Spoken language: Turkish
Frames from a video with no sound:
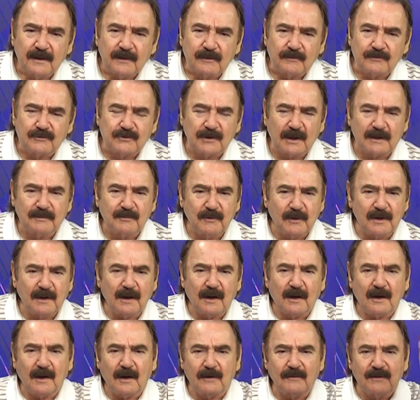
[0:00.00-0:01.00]
Uçak böyle
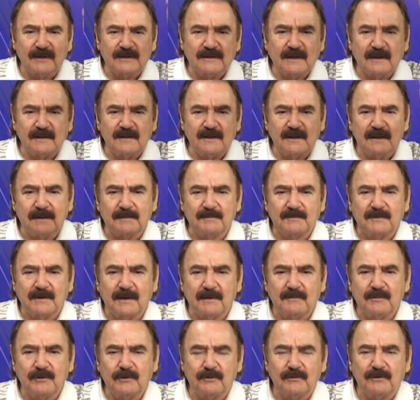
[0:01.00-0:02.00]
havadan inip
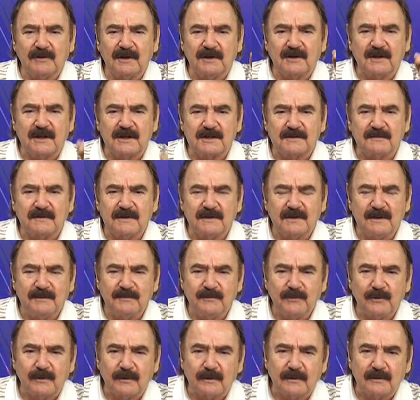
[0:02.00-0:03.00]
de bir günde
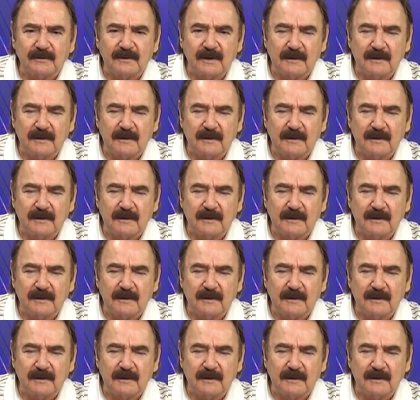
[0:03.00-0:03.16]
keşfedilmiyor.